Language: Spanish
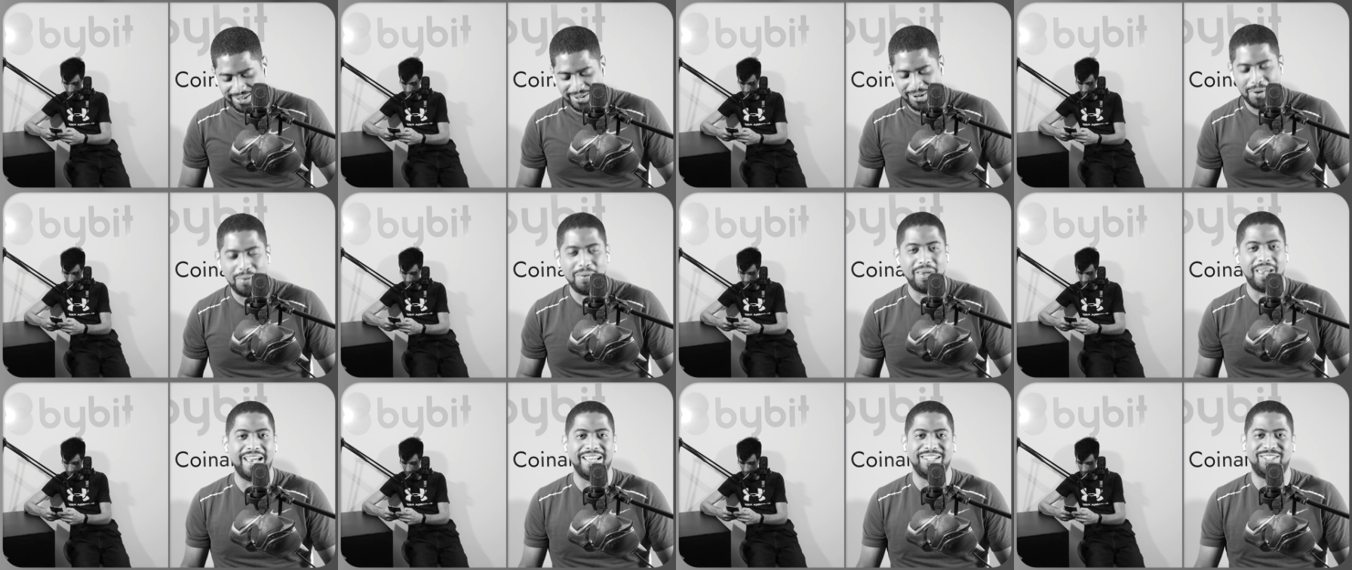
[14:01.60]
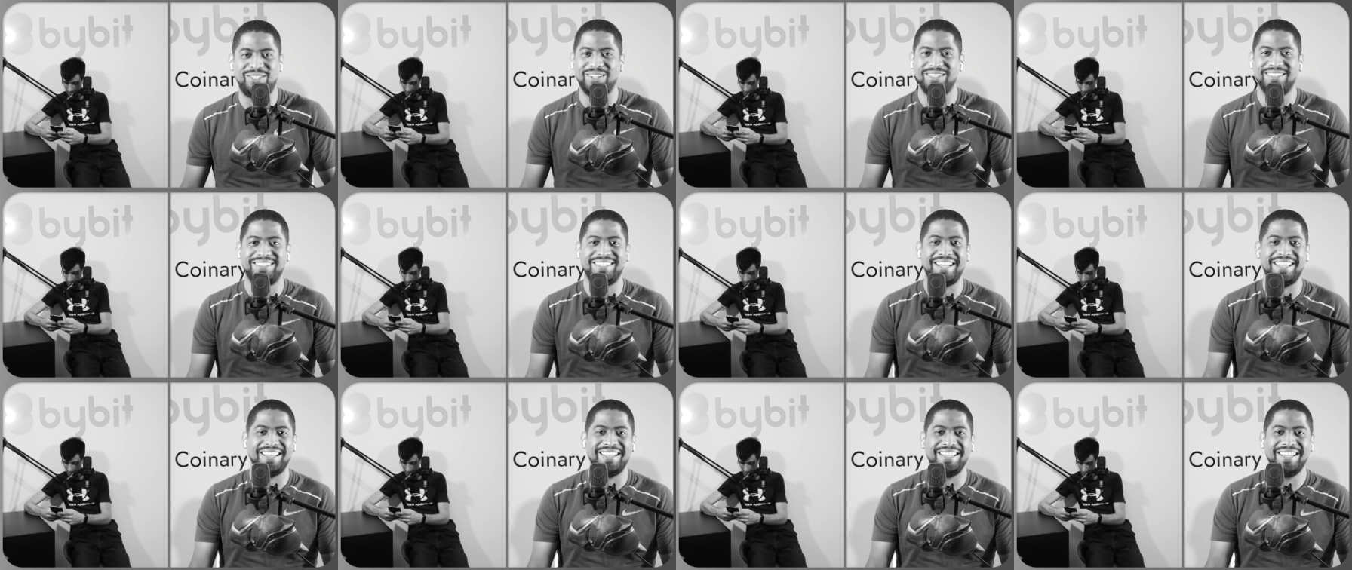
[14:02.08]
no había hecho
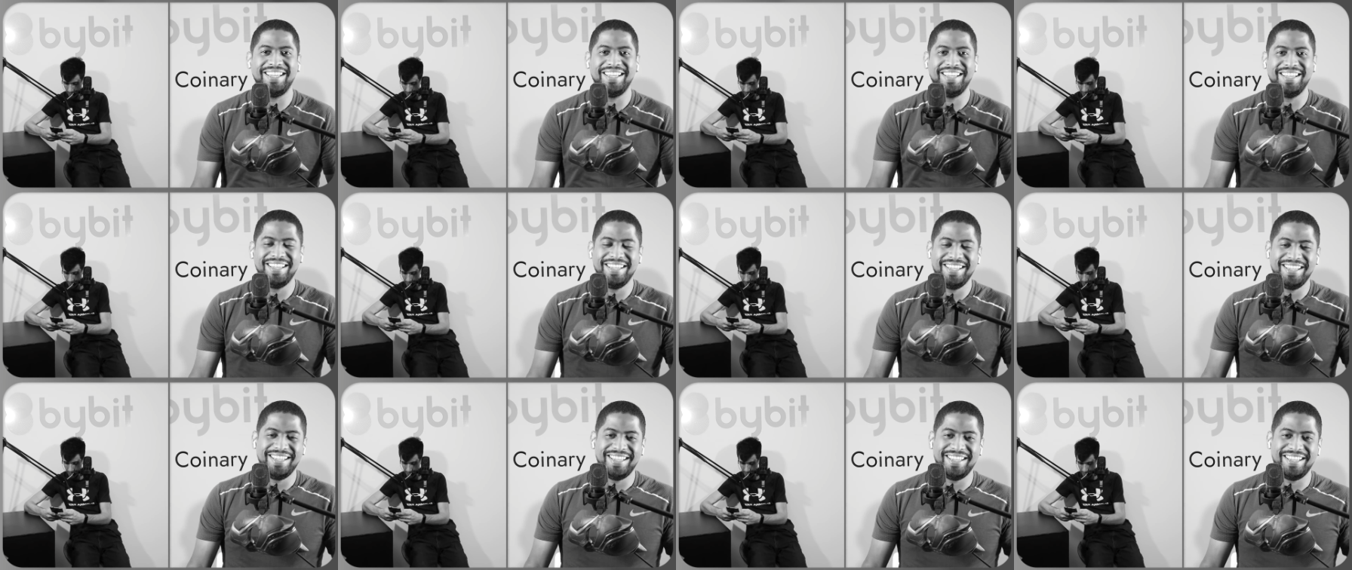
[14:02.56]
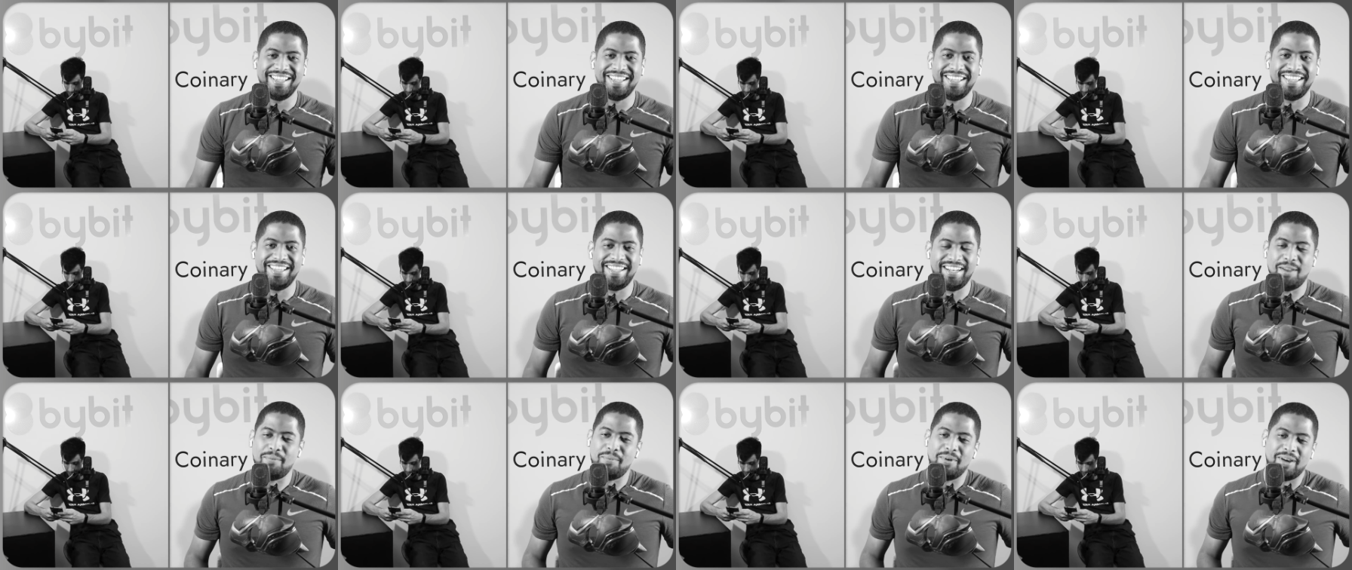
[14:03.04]
trading.
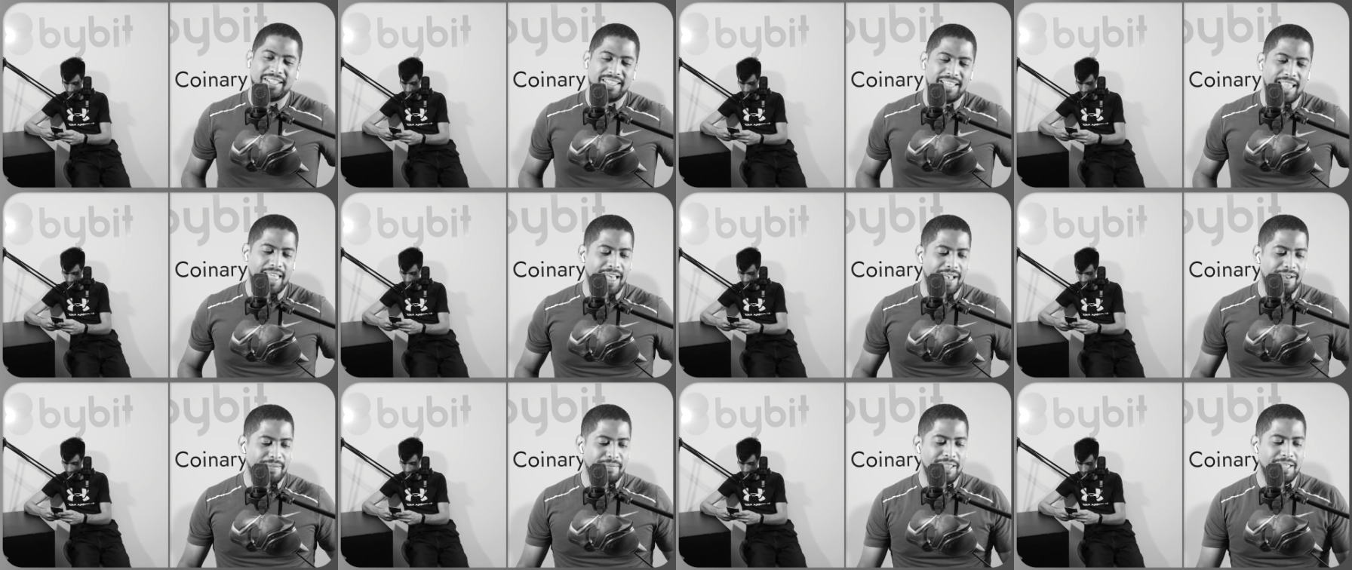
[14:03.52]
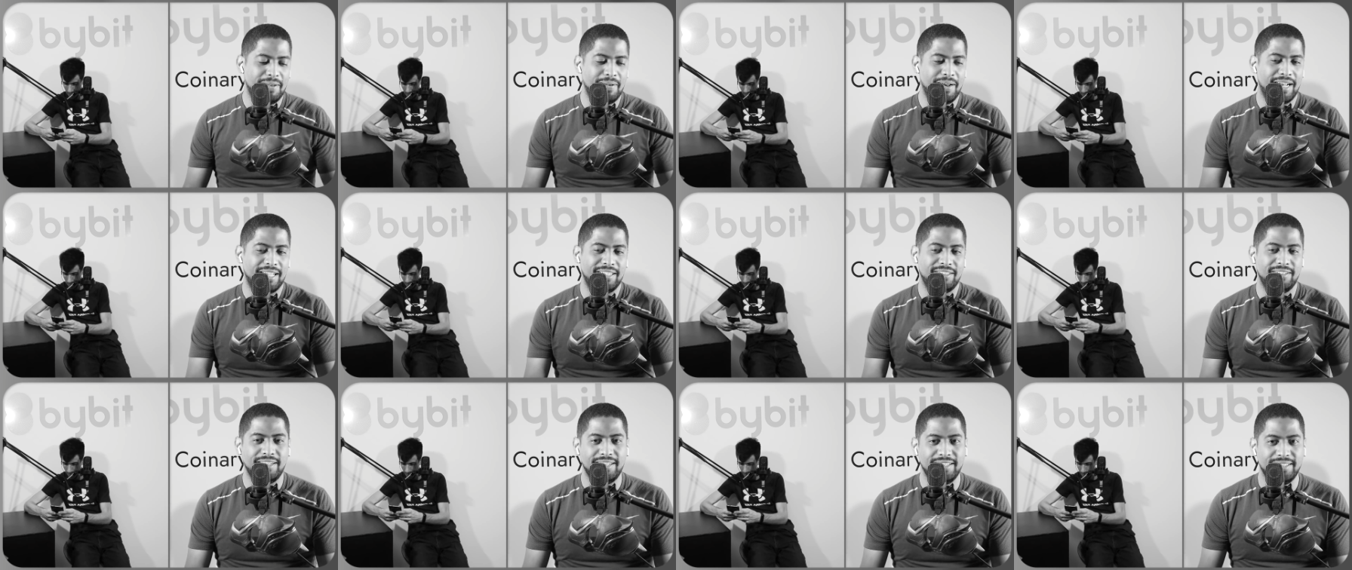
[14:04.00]
Eh, no, porque estaba de
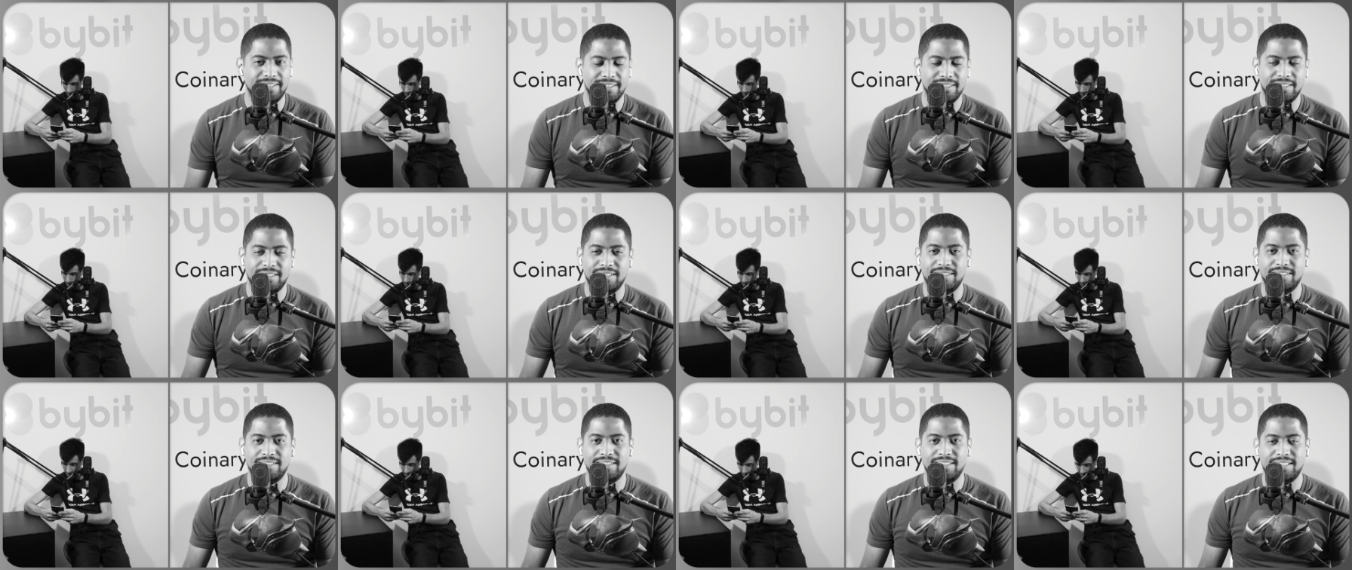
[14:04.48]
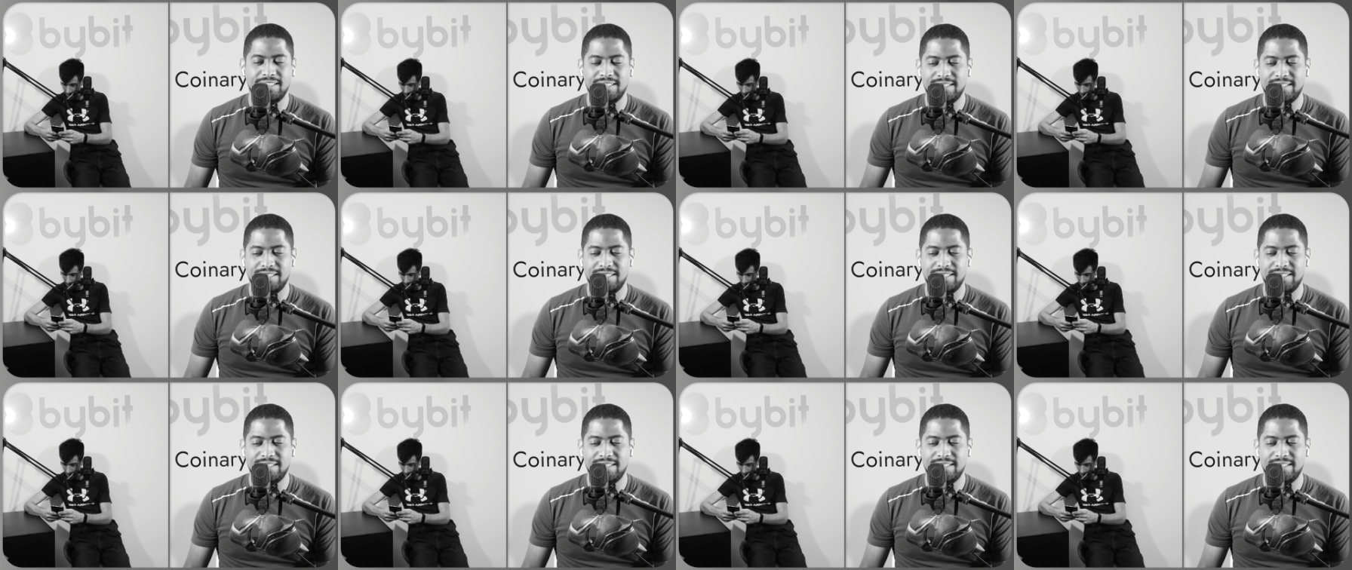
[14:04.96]
vacaciones, entonces.